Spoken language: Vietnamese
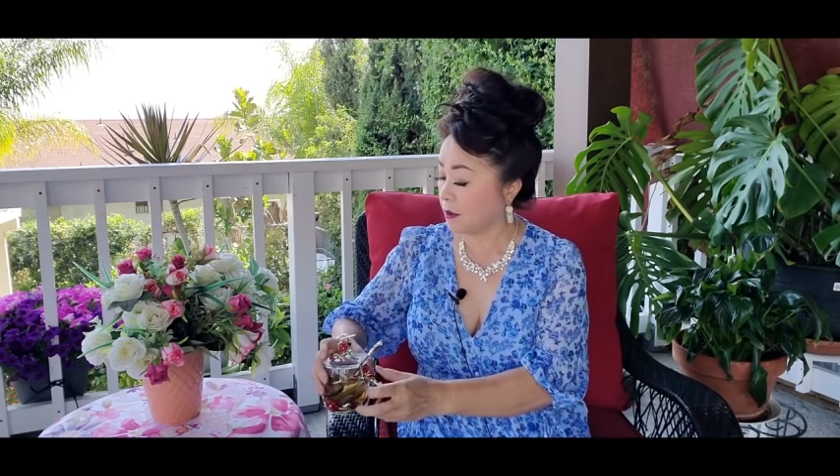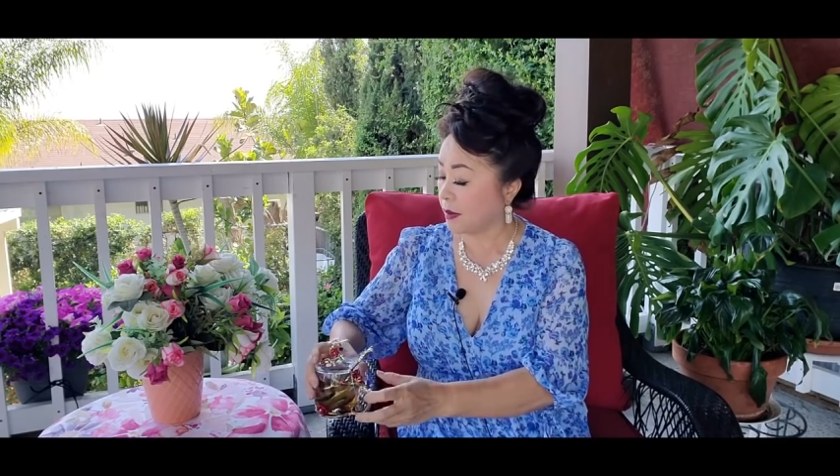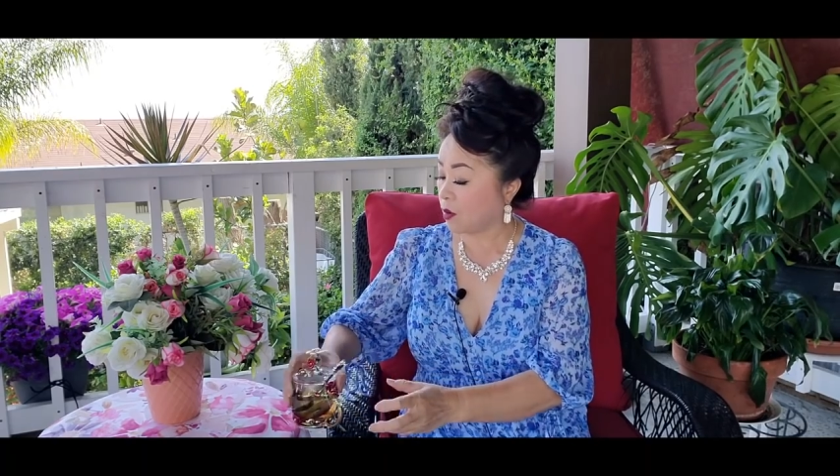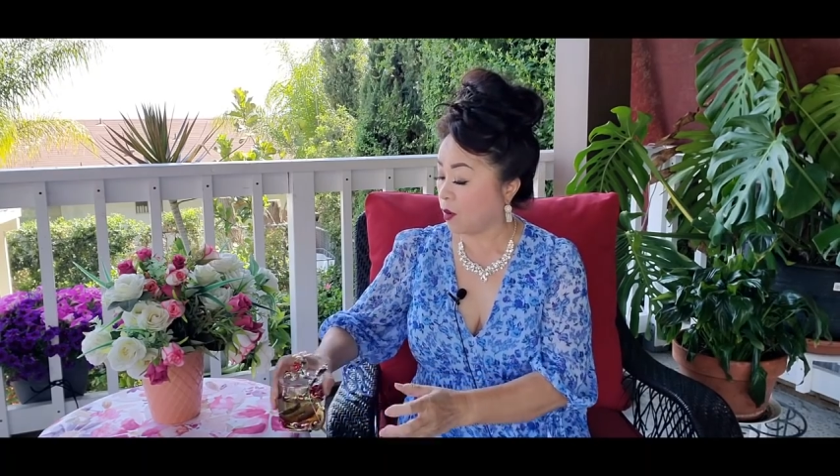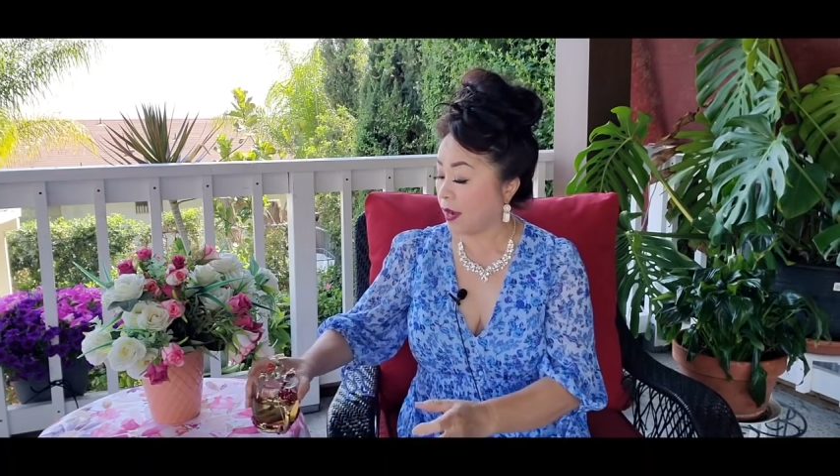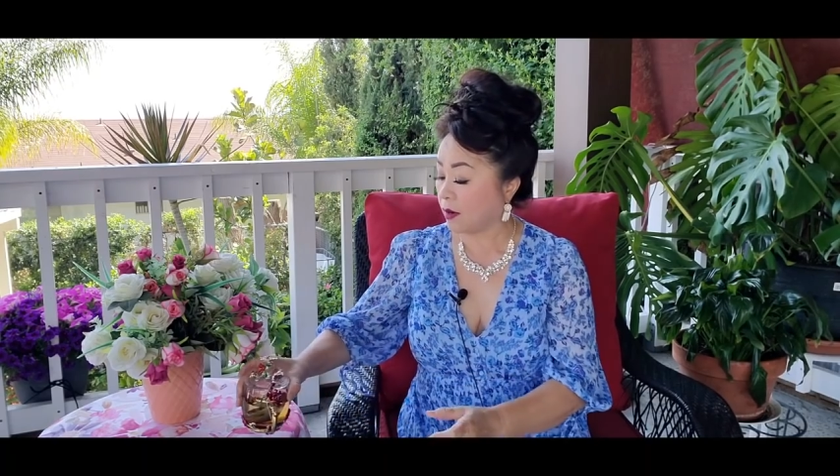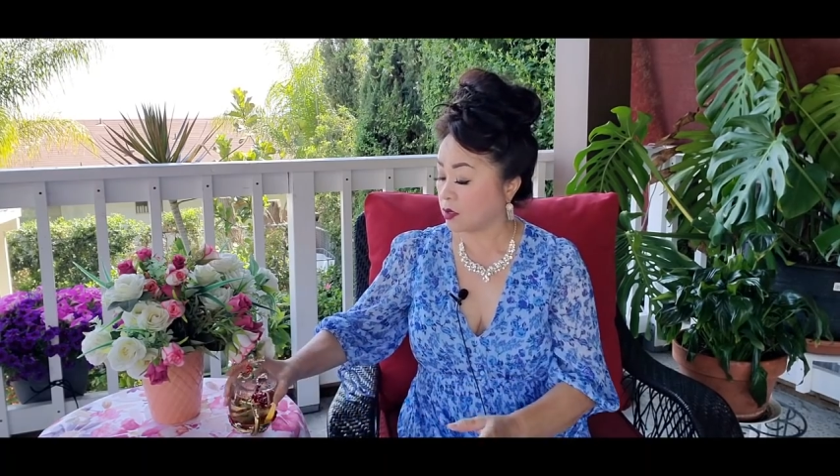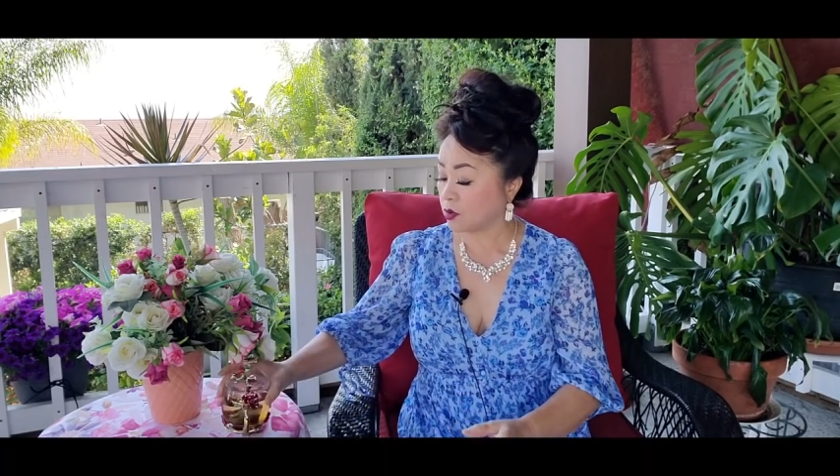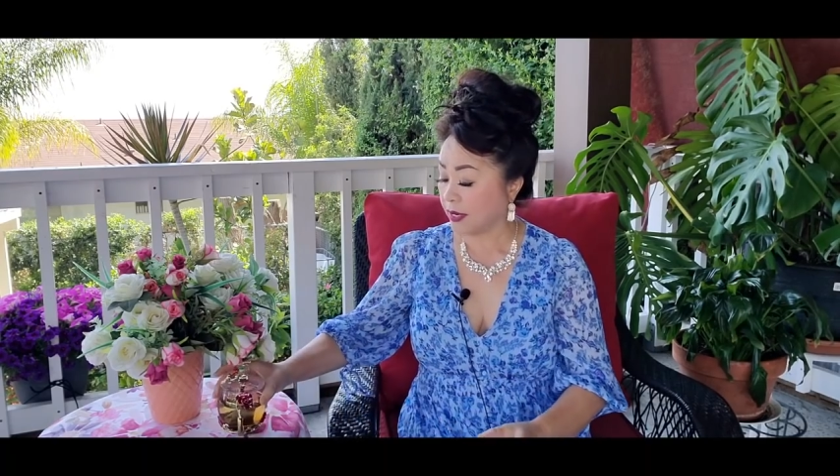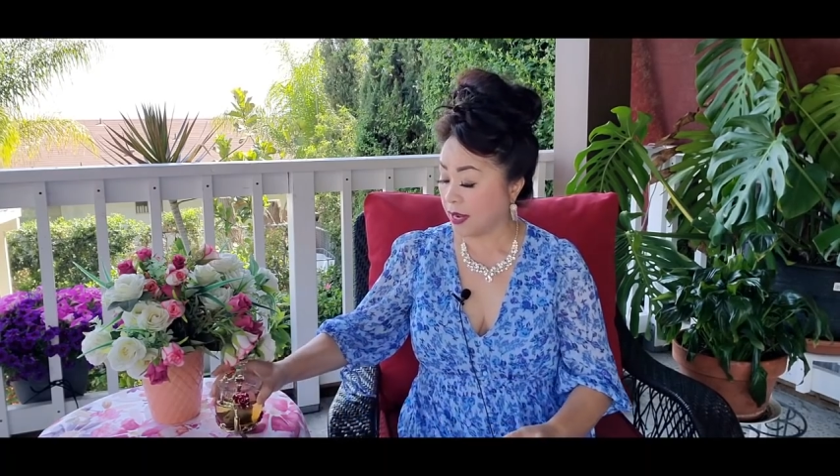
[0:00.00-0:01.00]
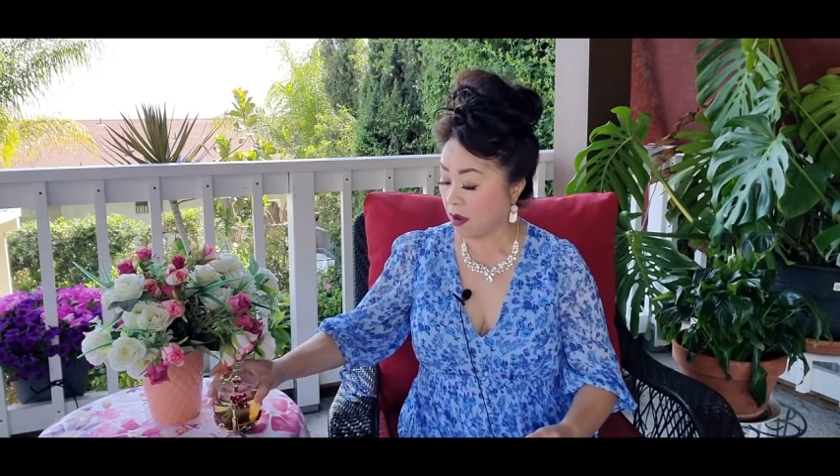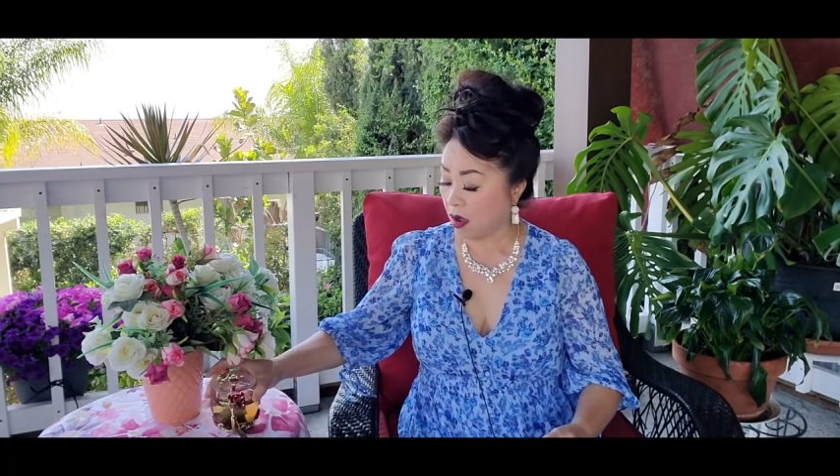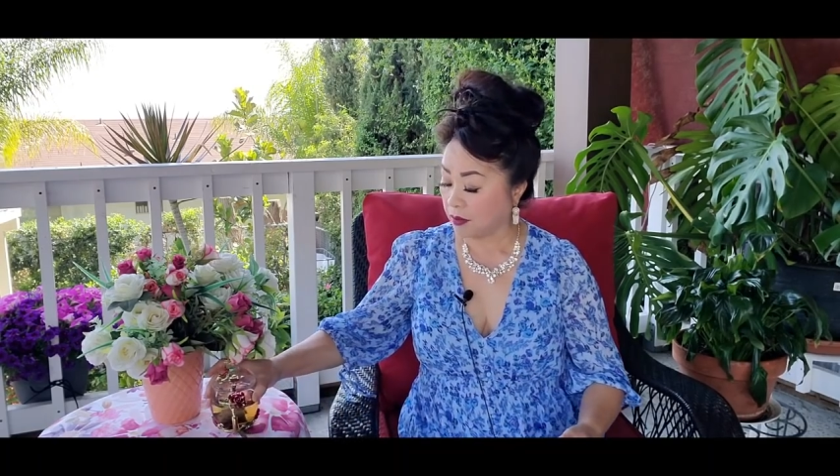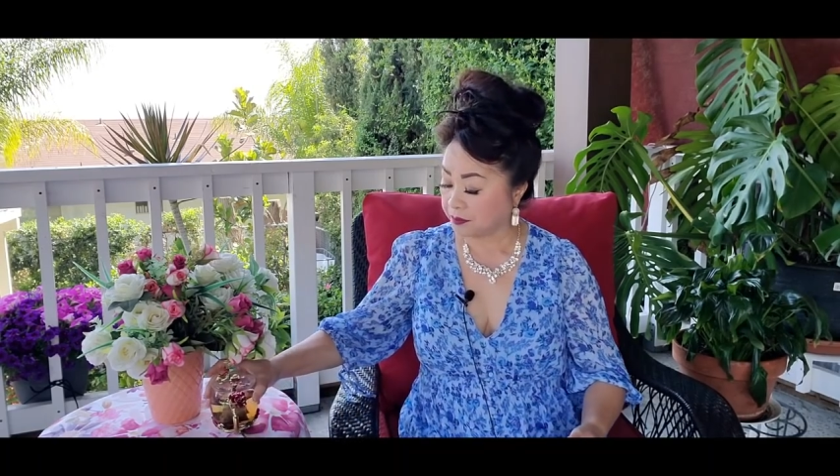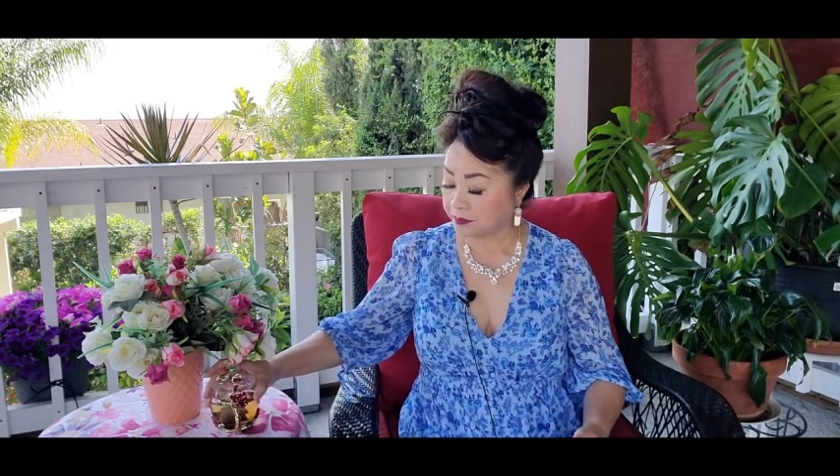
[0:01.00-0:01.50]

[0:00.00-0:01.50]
mà cụ hay nó cho này ó